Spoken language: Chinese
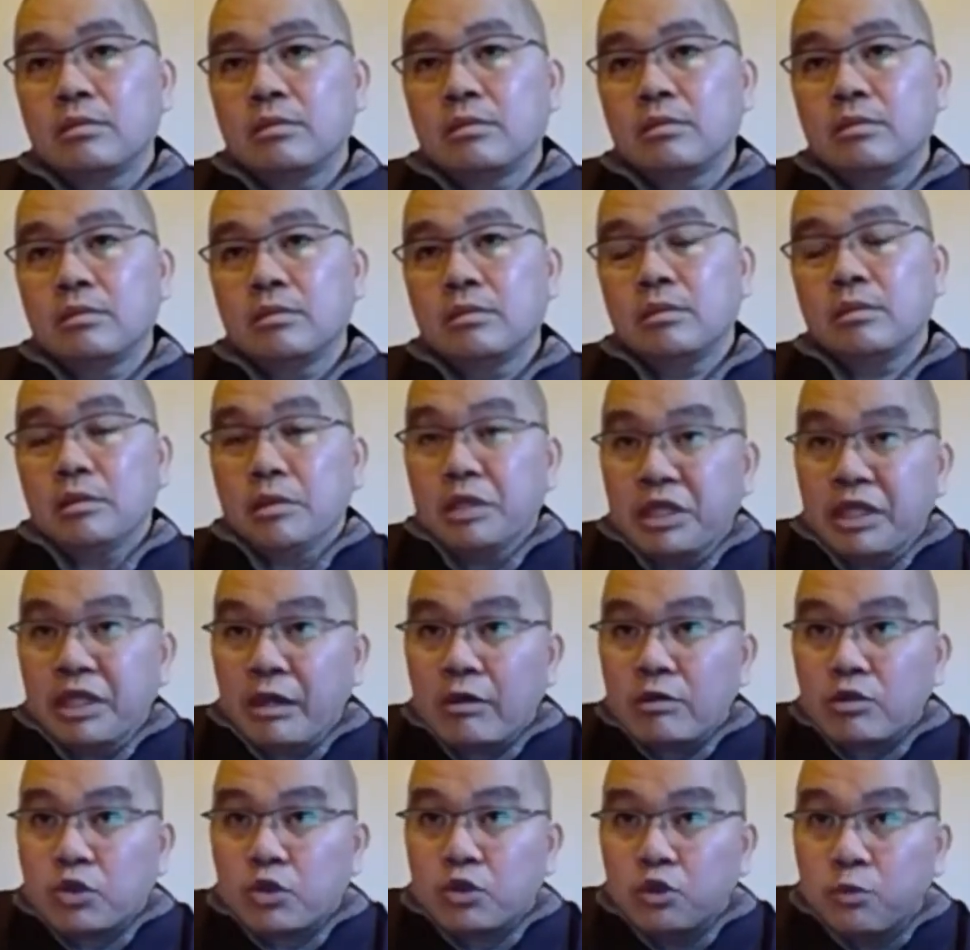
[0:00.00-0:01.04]
你要
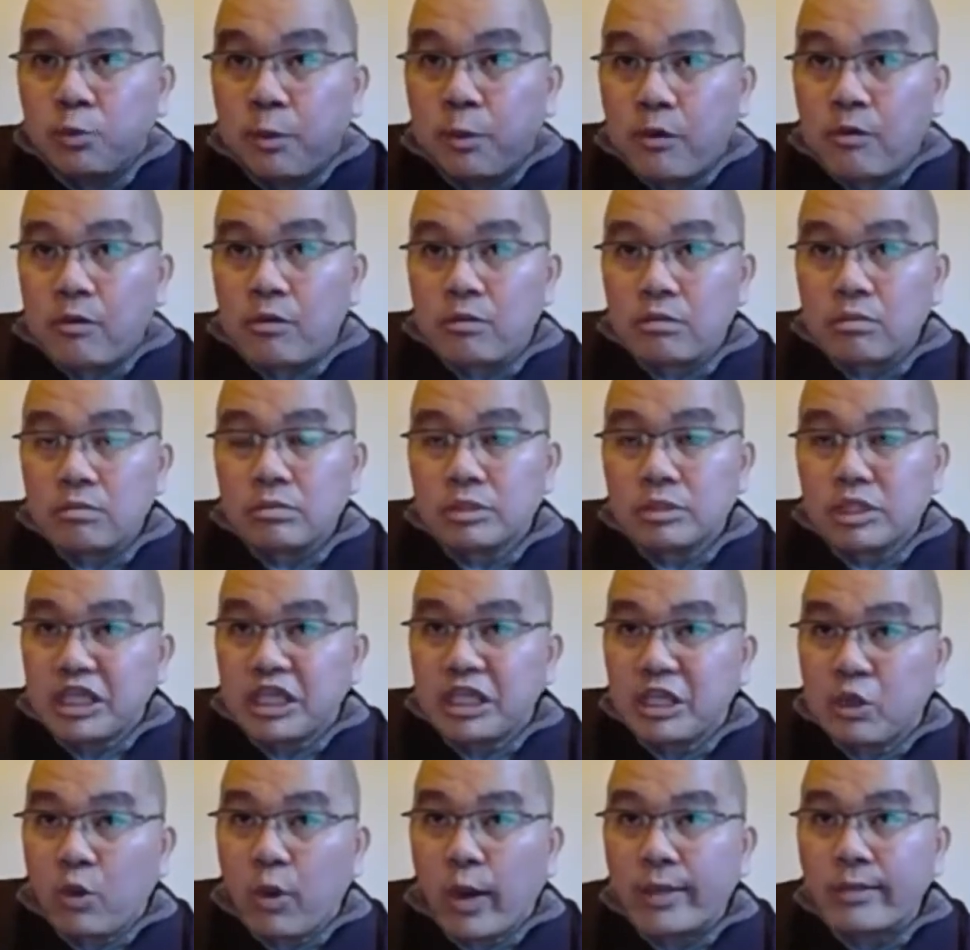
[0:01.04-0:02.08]
突破第一
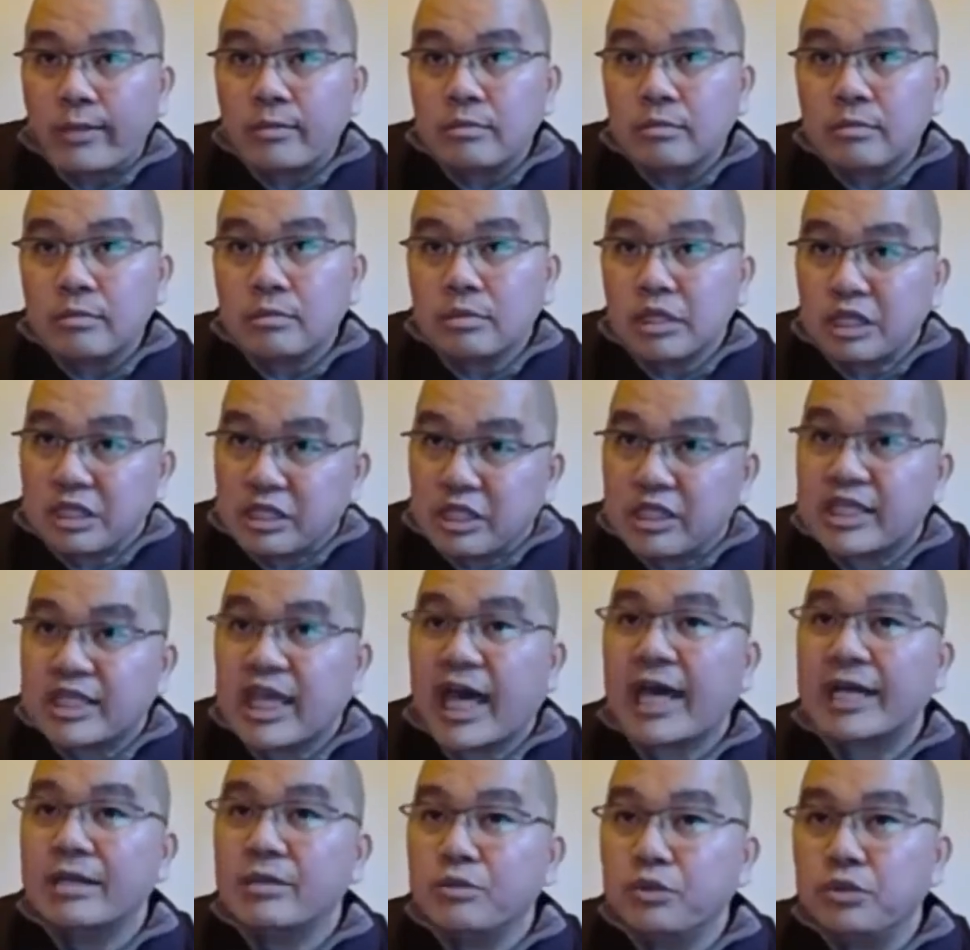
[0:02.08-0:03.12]
关，你的
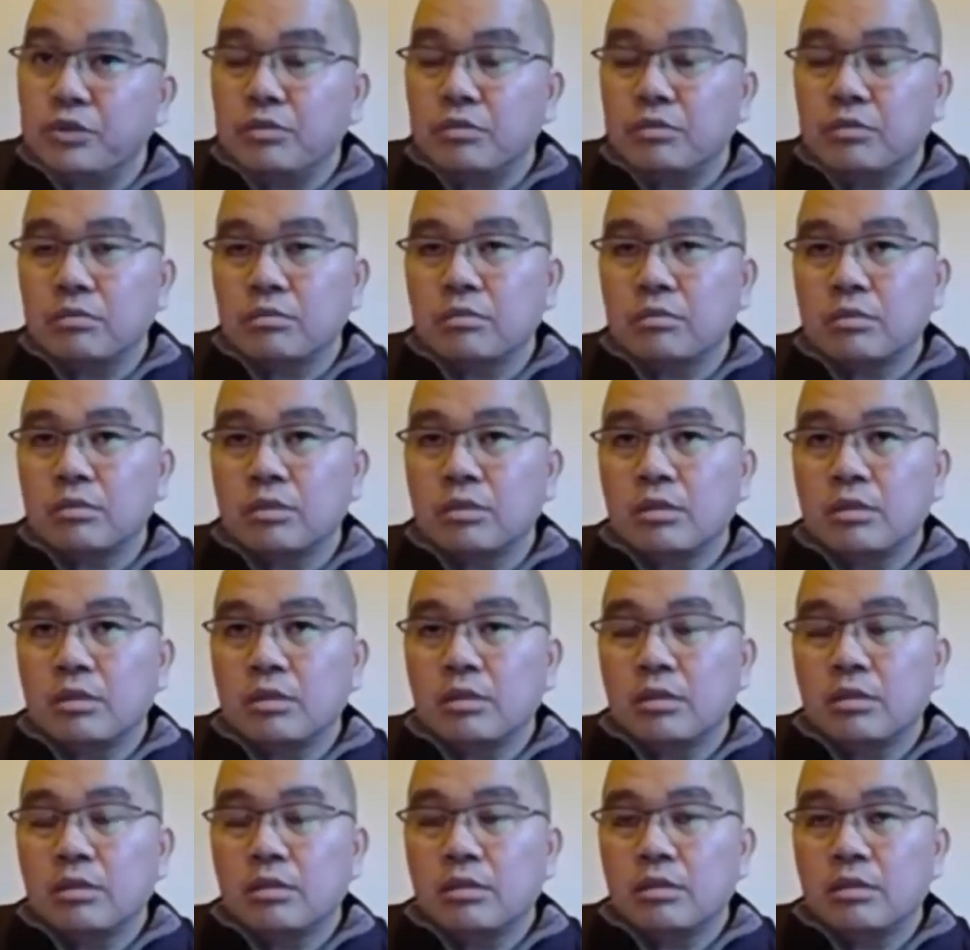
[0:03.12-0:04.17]
贪欲，
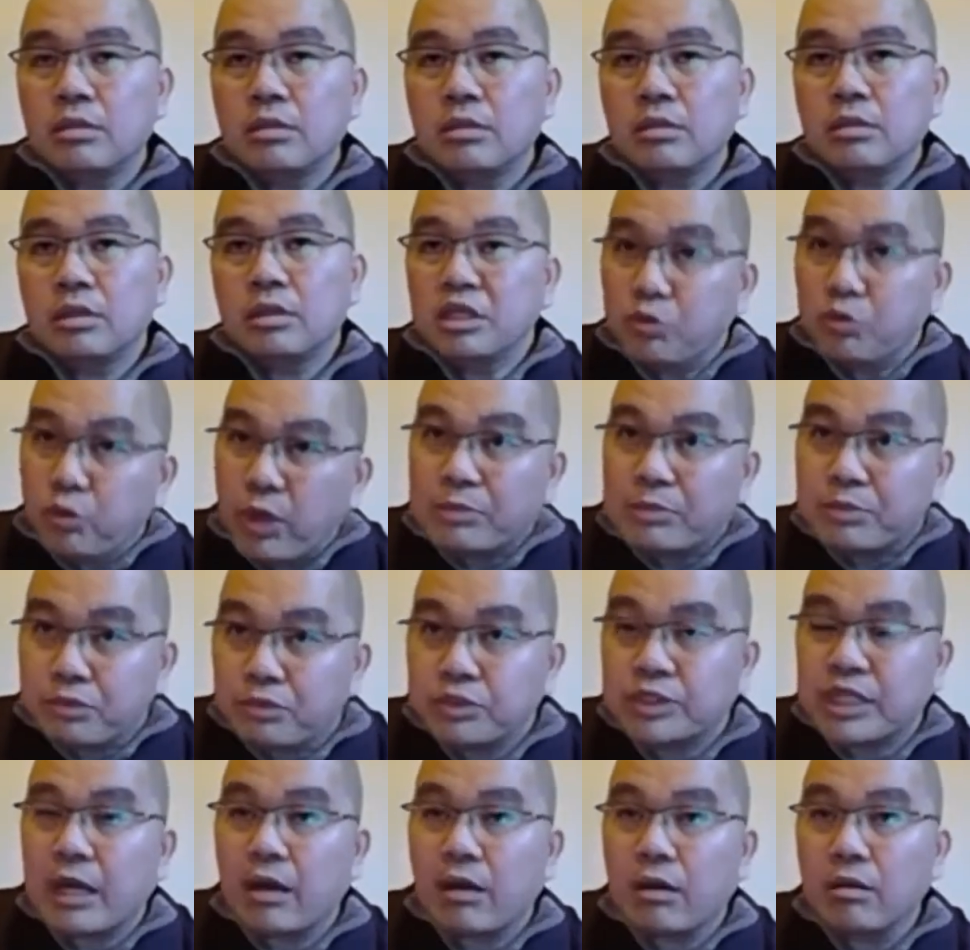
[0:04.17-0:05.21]
一位菩萨
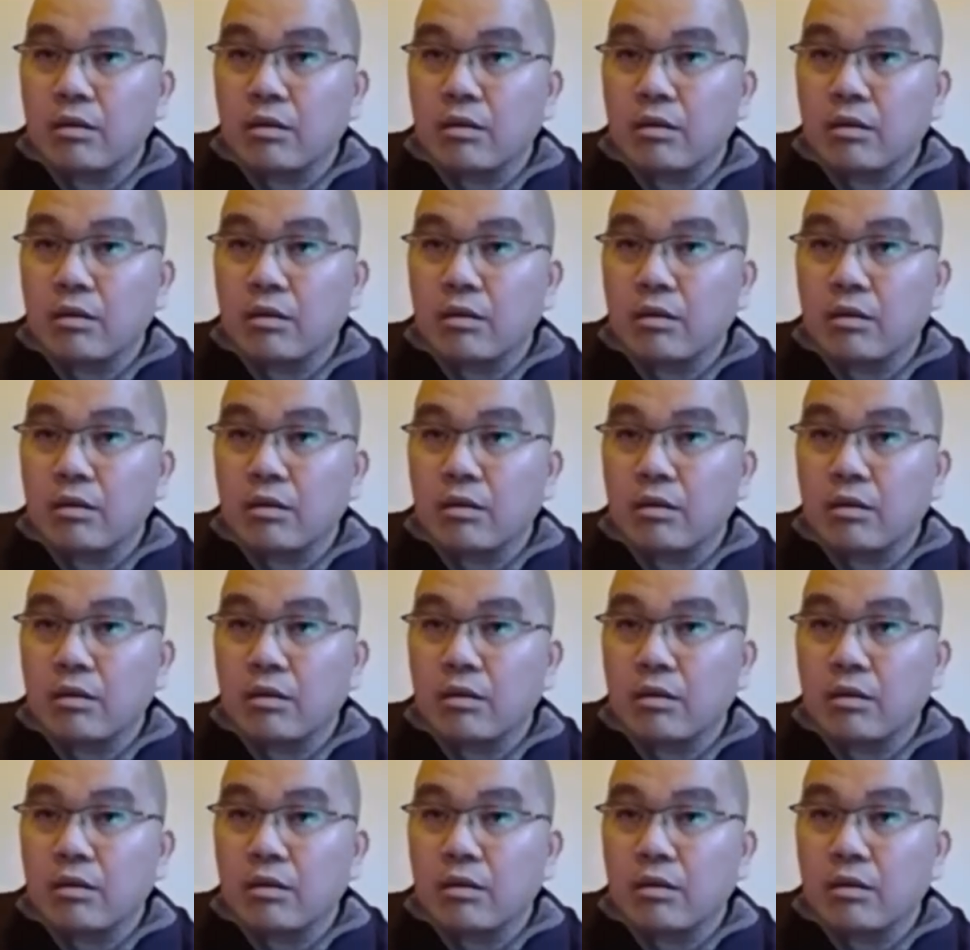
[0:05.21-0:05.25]
哦，